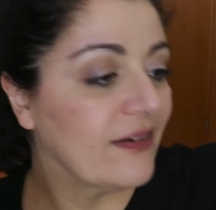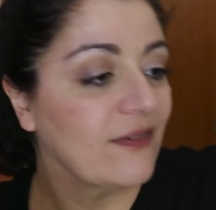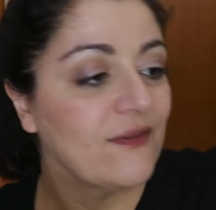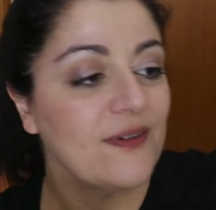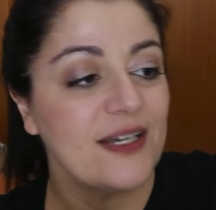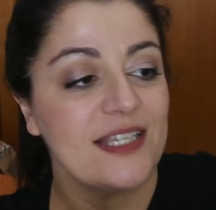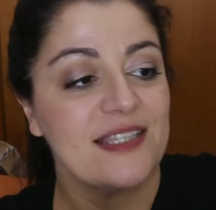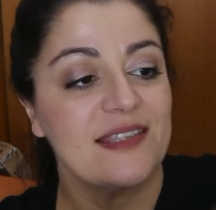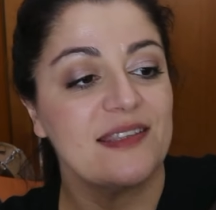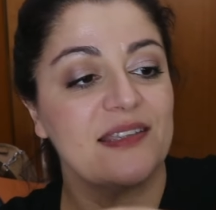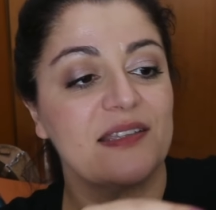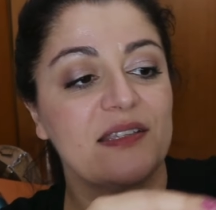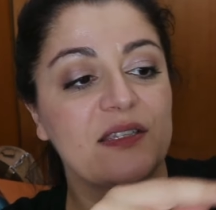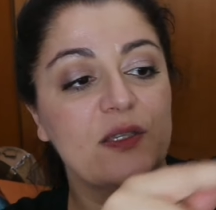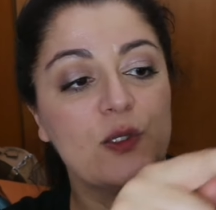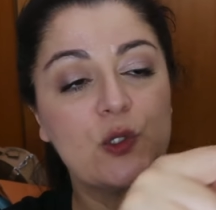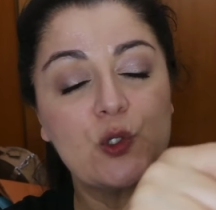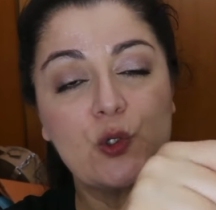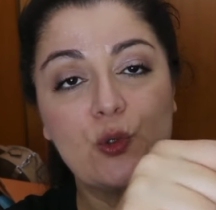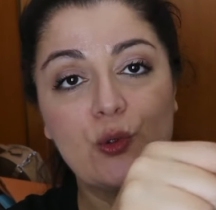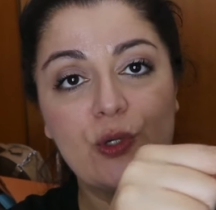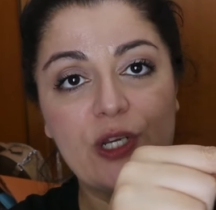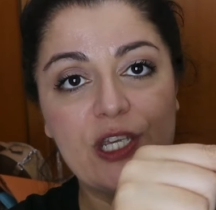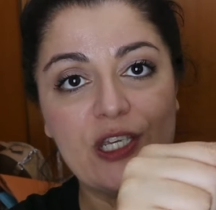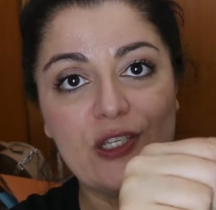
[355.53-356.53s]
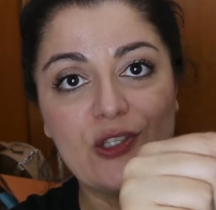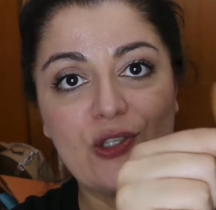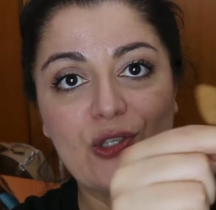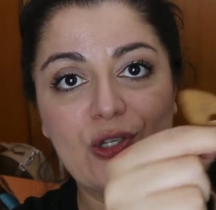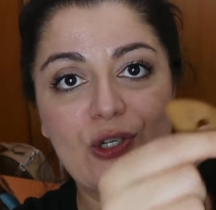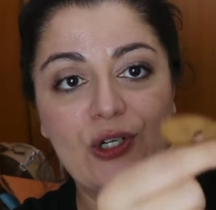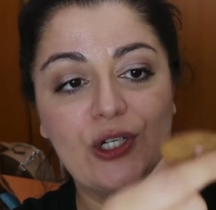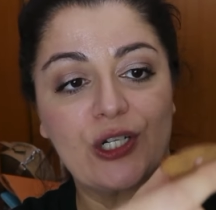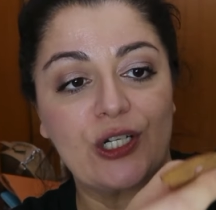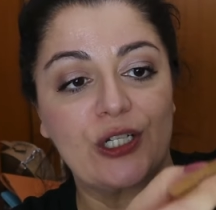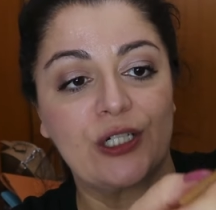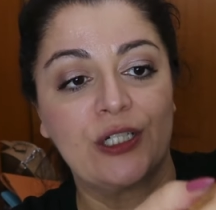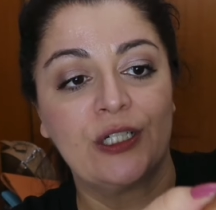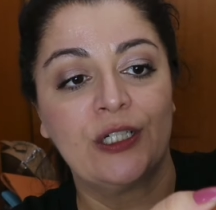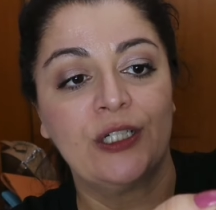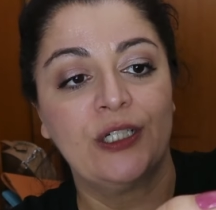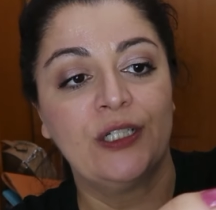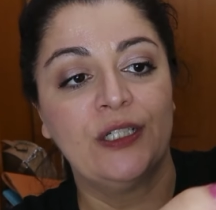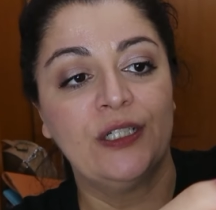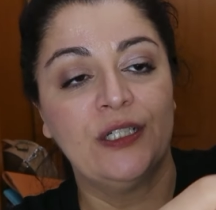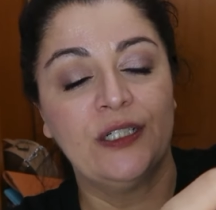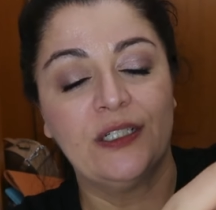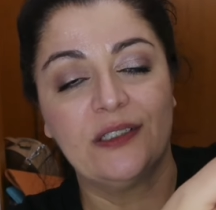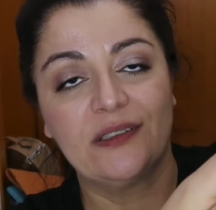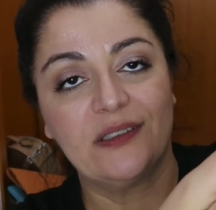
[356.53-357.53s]
questi si scuriscono
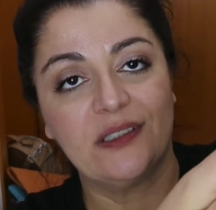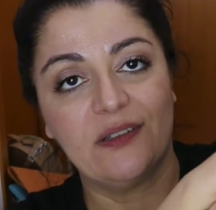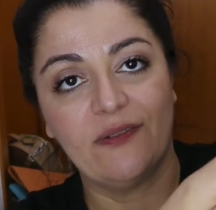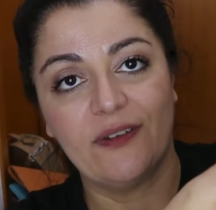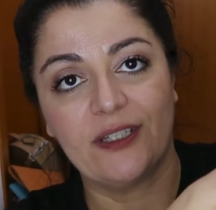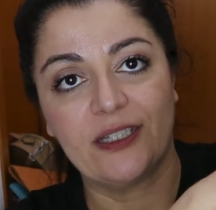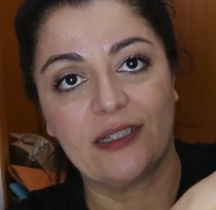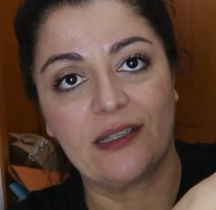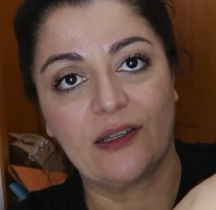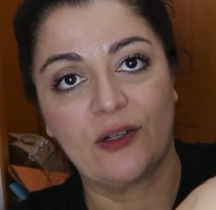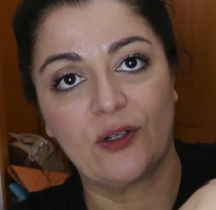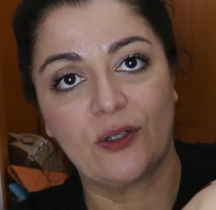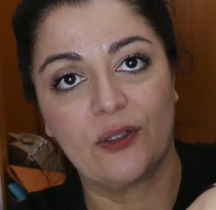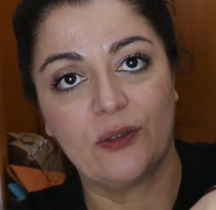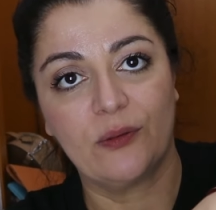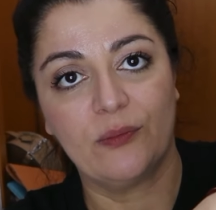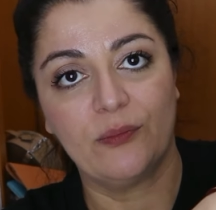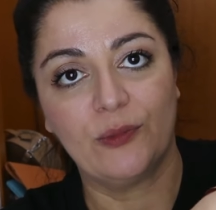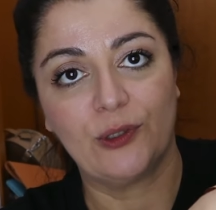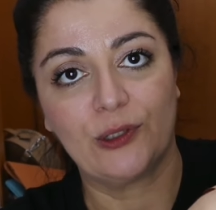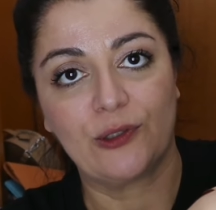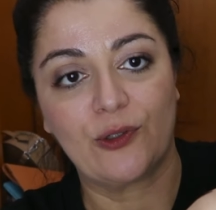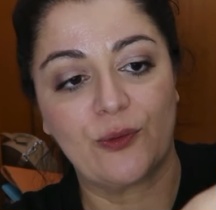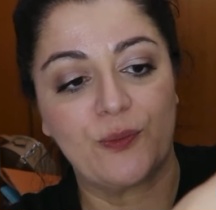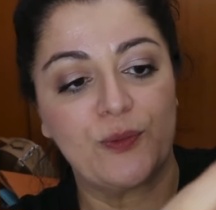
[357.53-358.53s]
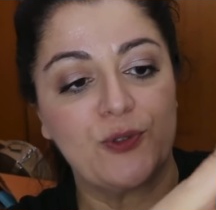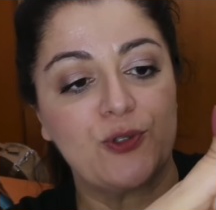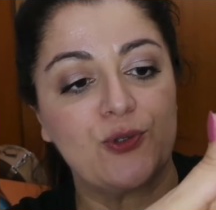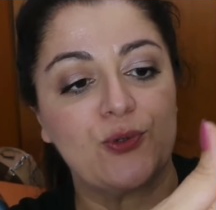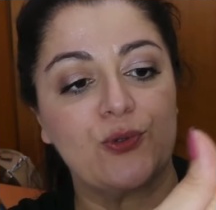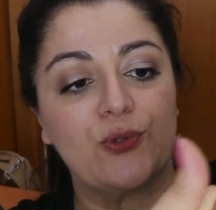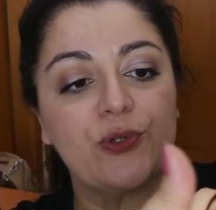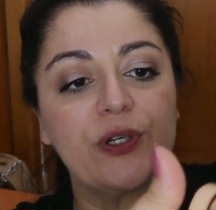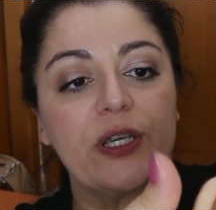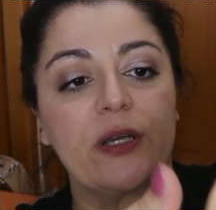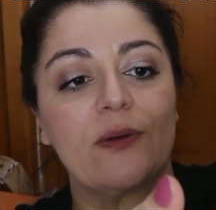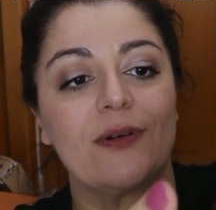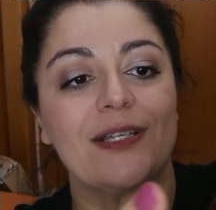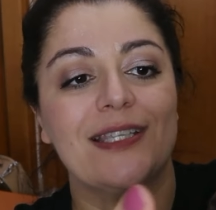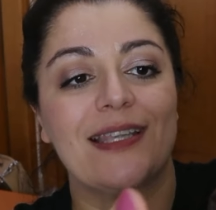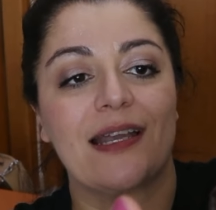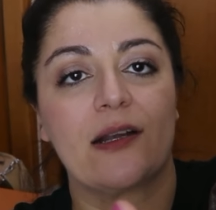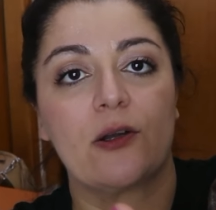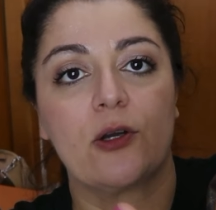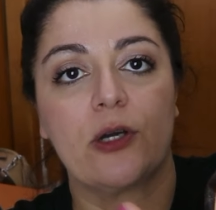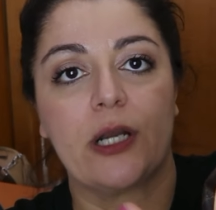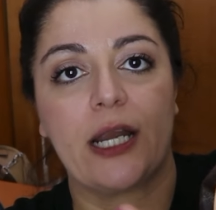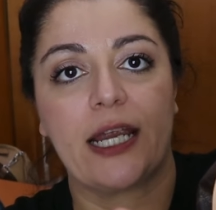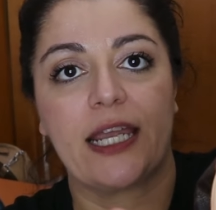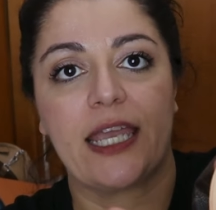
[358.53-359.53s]
diventano molto più scuri questo è
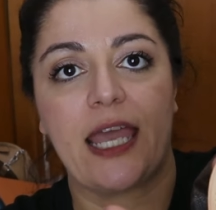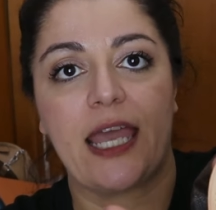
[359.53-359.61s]
ancora